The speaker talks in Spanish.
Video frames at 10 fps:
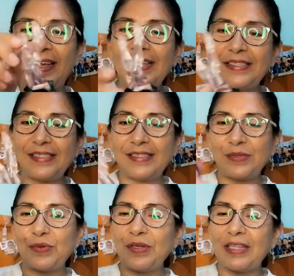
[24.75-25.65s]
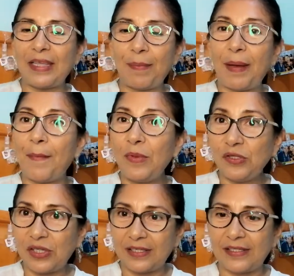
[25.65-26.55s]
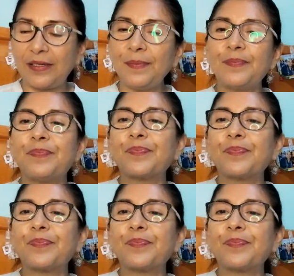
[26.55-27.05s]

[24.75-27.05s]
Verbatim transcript: Es una tapa muy sexy.